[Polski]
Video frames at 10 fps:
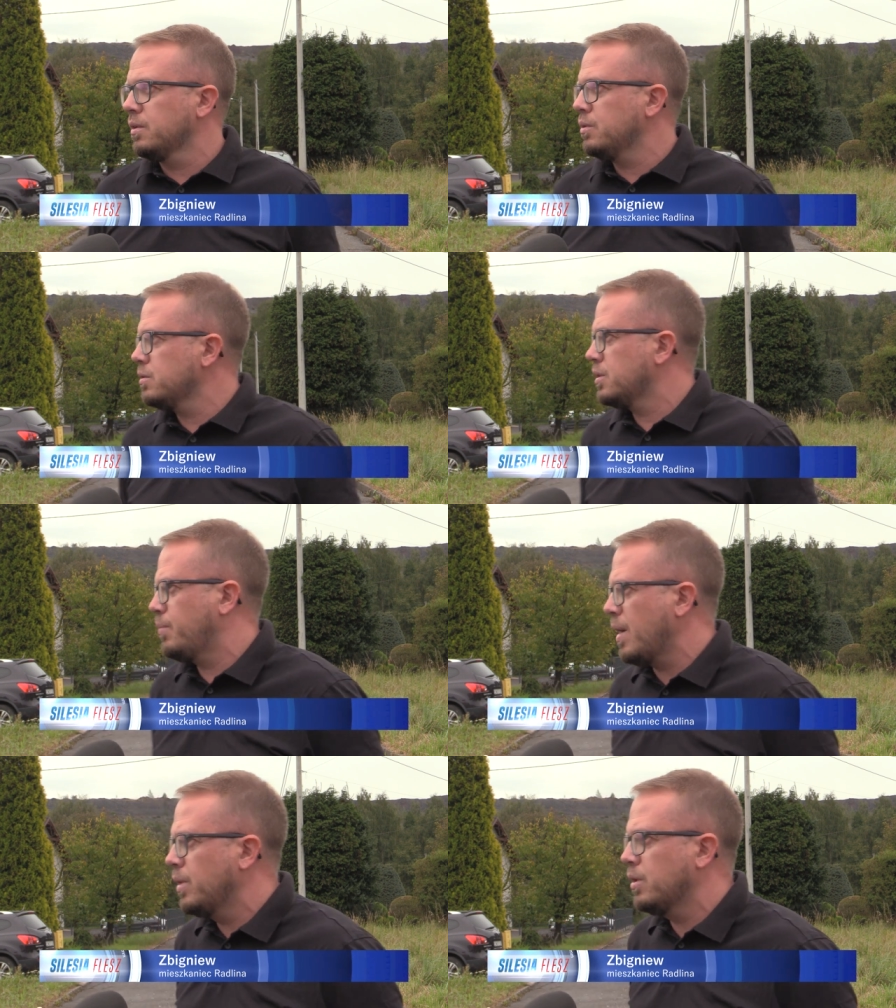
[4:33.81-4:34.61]
No,
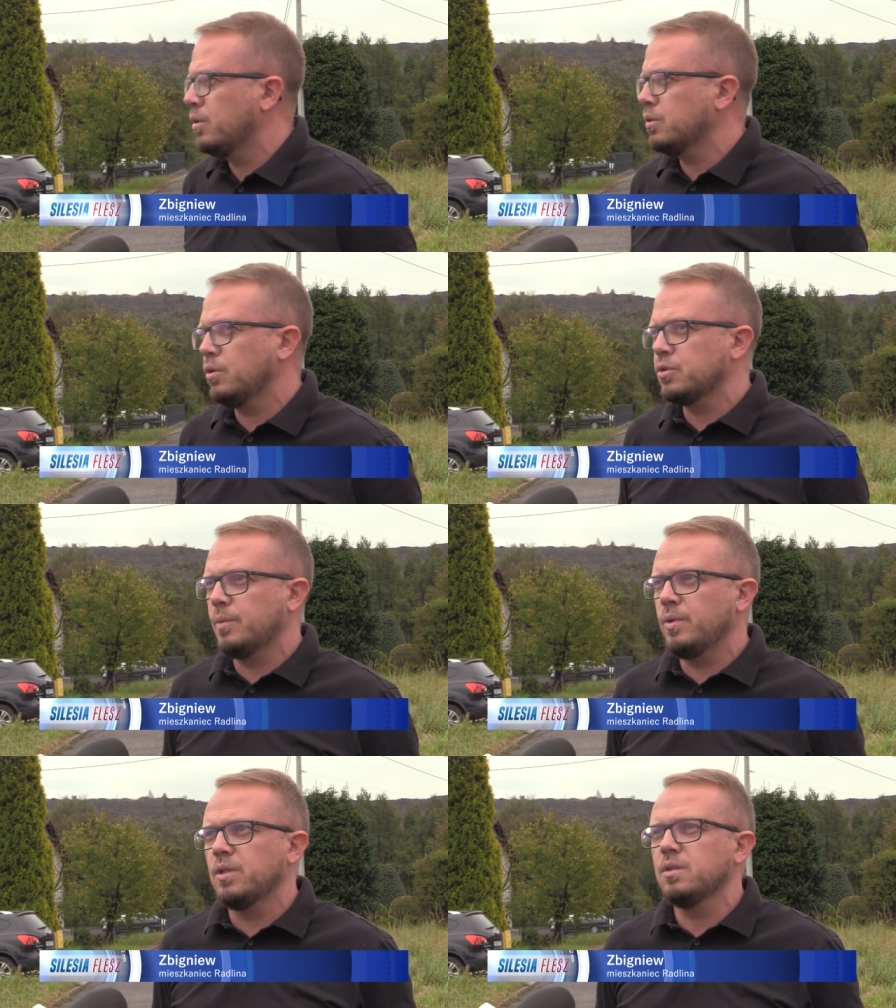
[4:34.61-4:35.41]
dbamy o to,
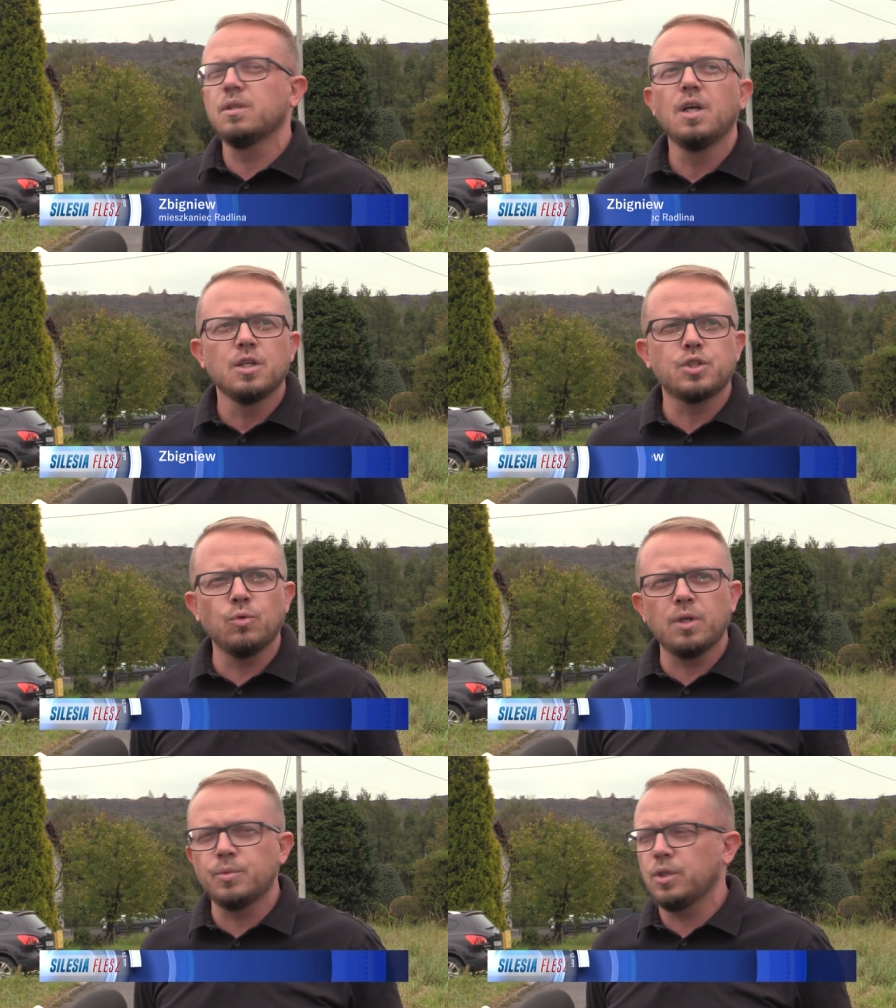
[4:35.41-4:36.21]
żeby
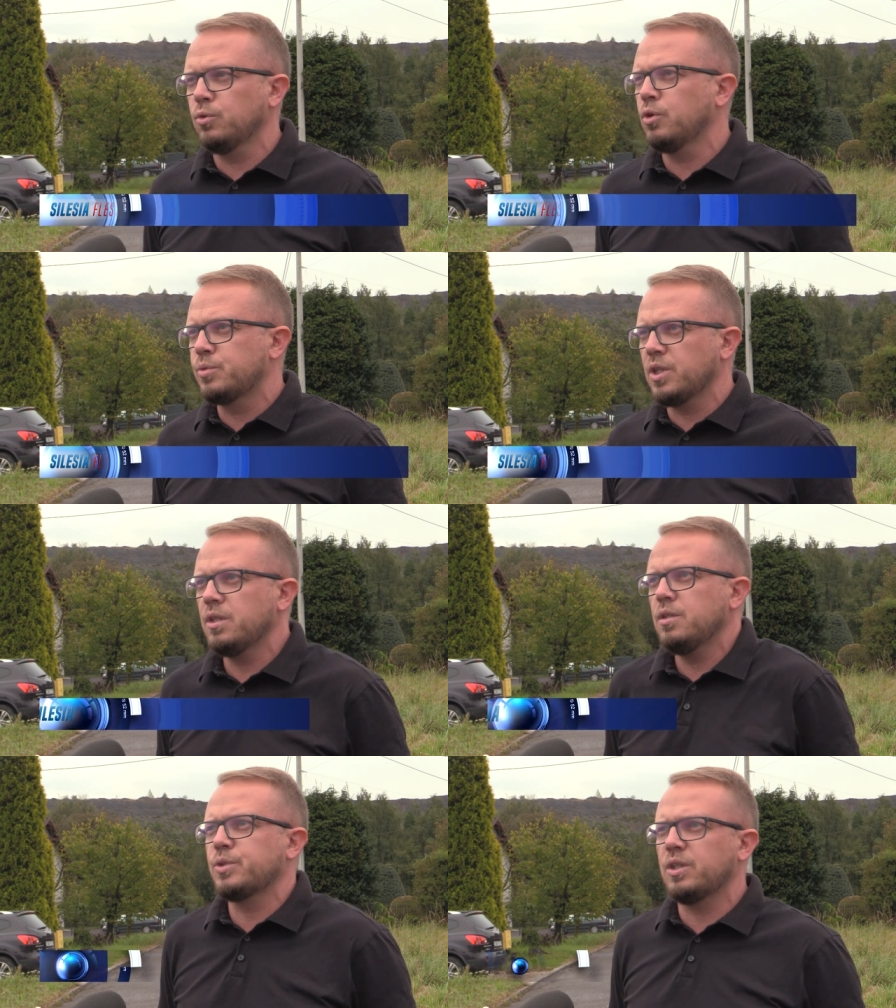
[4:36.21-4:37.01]
żyło nam się tu
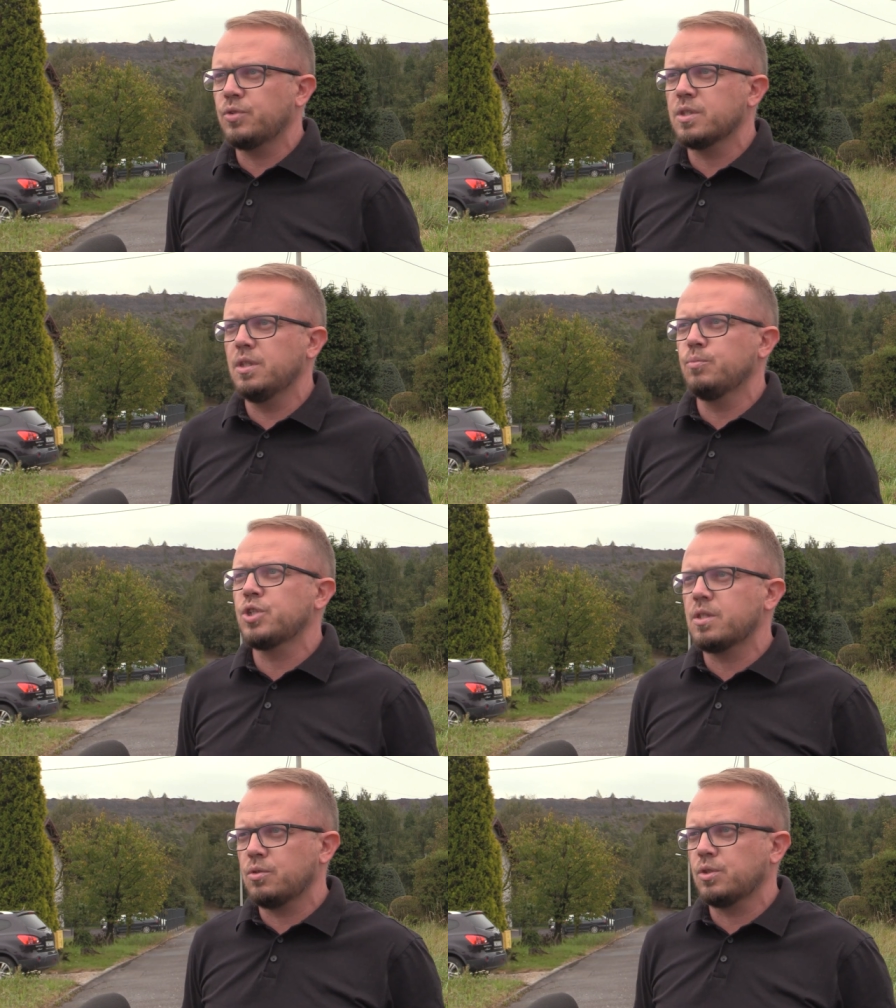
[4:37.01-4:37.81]
dobrze i przede wszystkim
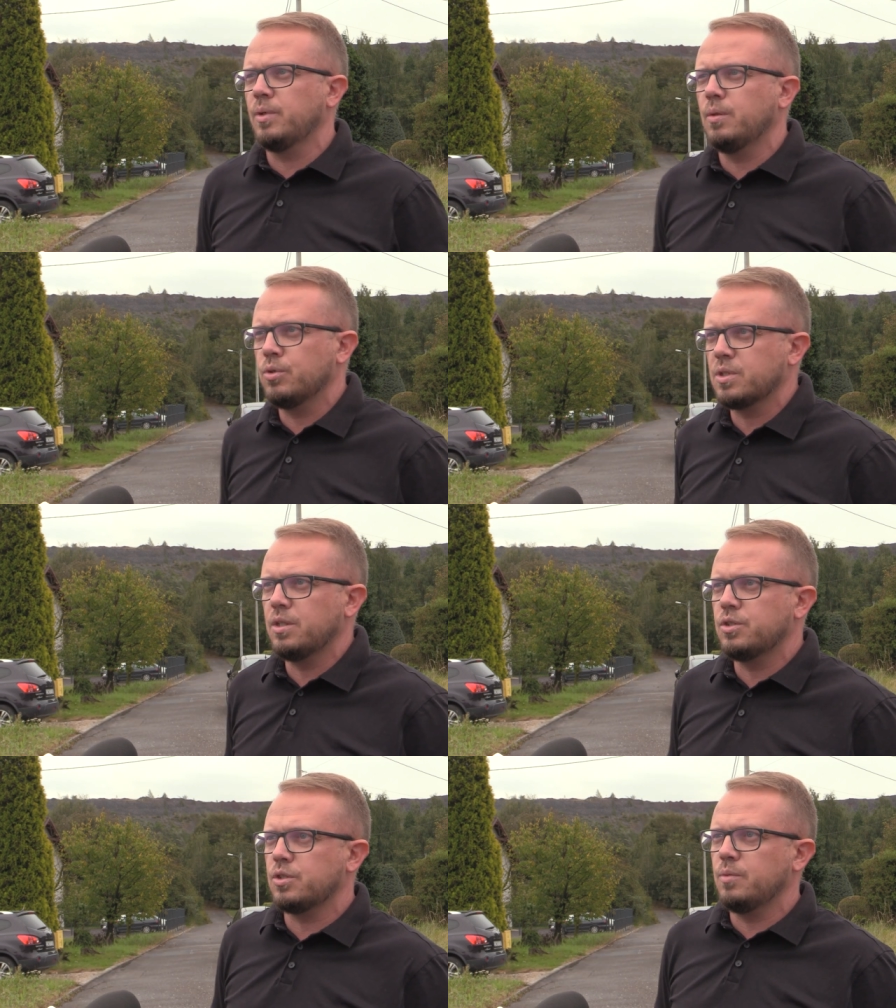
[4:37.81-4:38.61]
czysto, żeby nie było
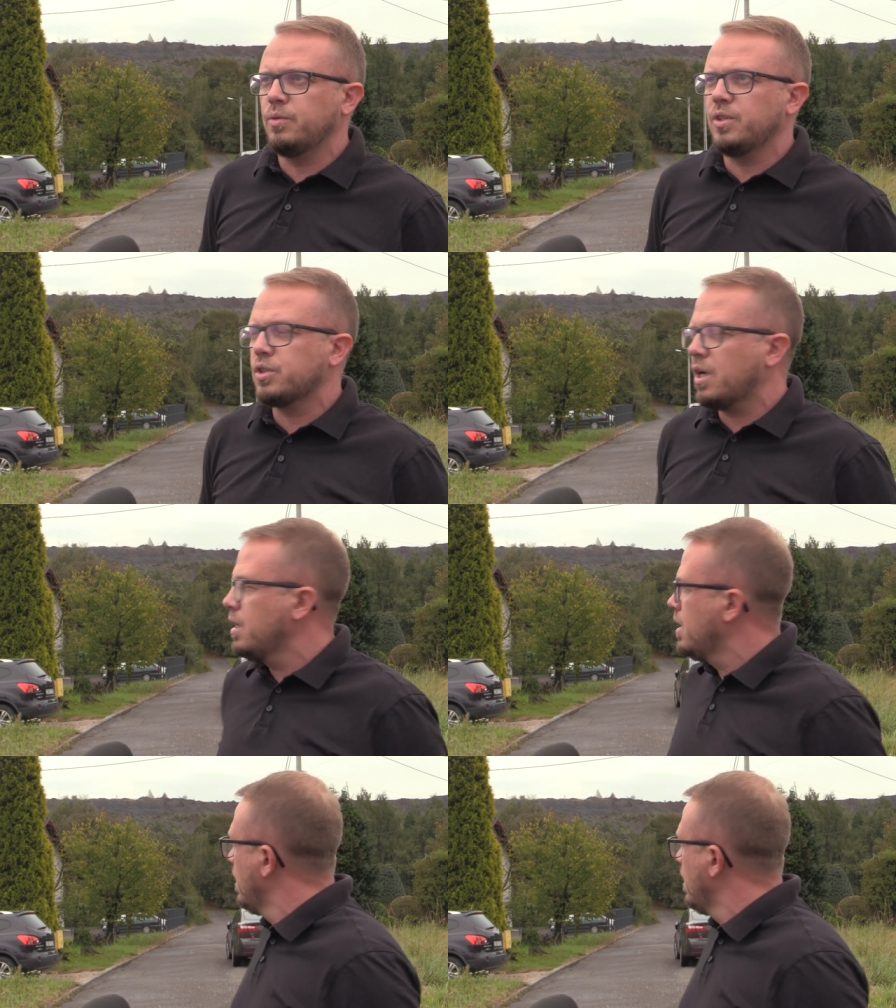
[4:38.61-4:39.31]
zanieczyszczeń powietrza,